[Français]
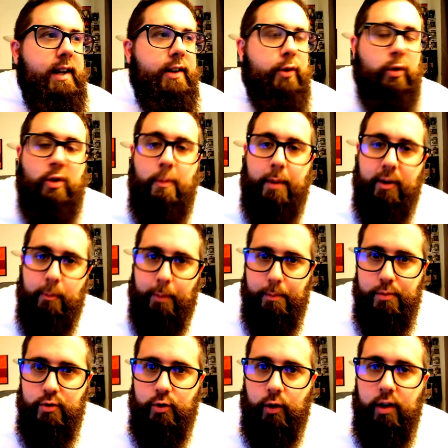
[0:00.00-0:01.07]
Donc ne perdons pas
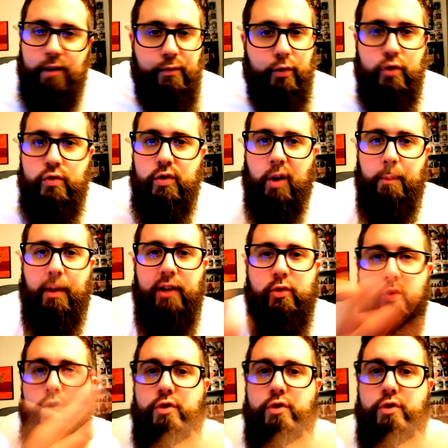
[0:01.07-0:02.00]
plus de temps, il faut que je vous en parle tout de